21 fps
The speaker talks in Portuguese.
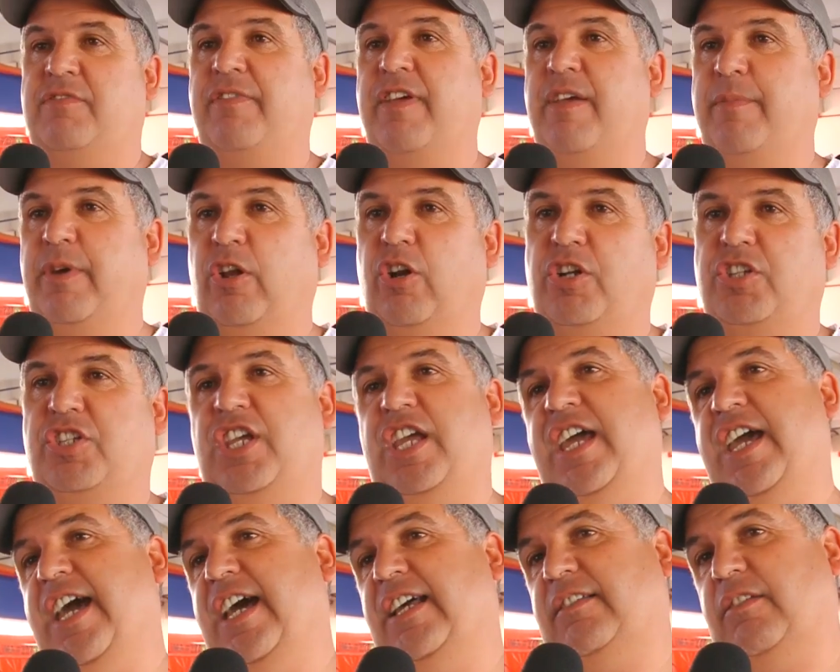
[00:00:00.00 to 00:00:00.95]
se vem melhor de
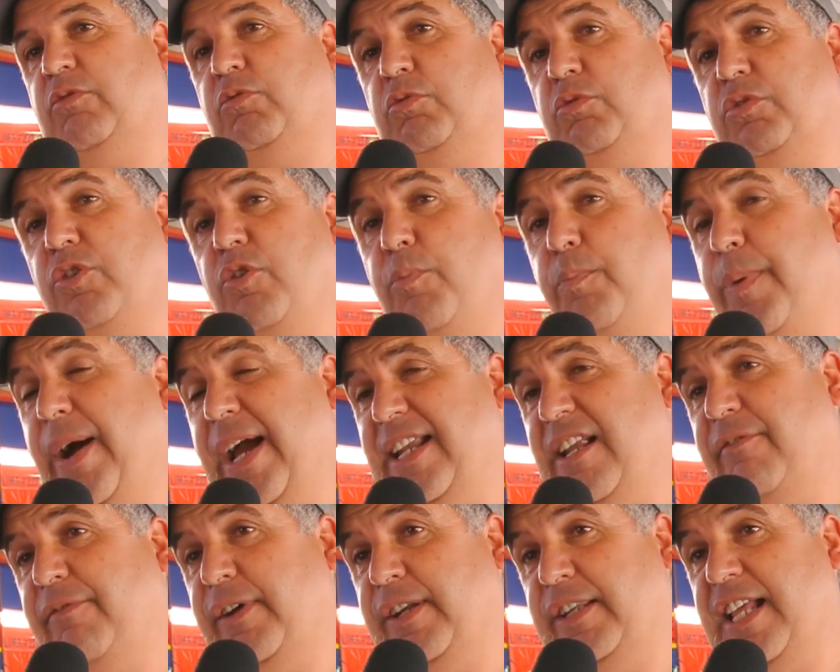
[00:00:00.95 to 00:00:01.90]
reto. Tudo. E o pai,
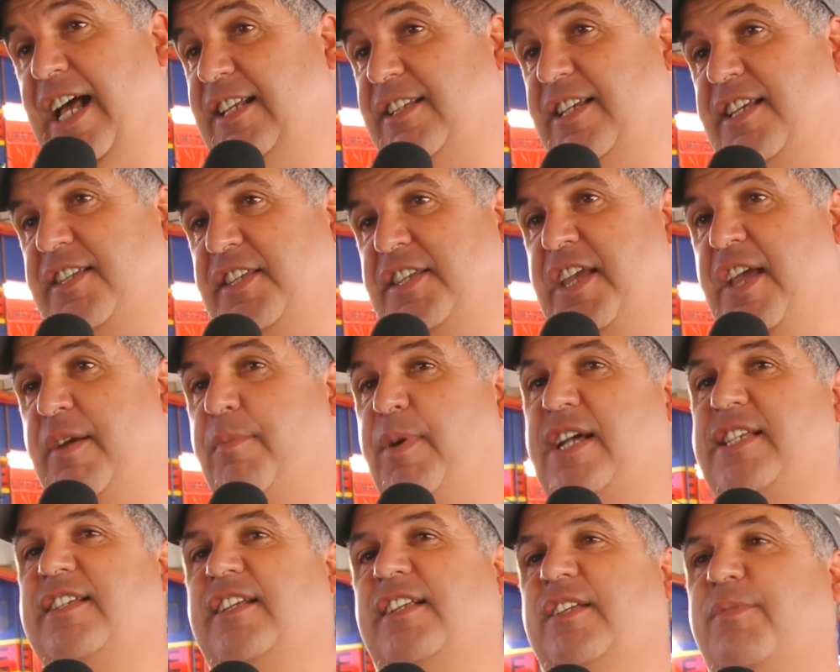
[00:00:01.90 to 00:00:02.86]
na verdade, é assim, é mais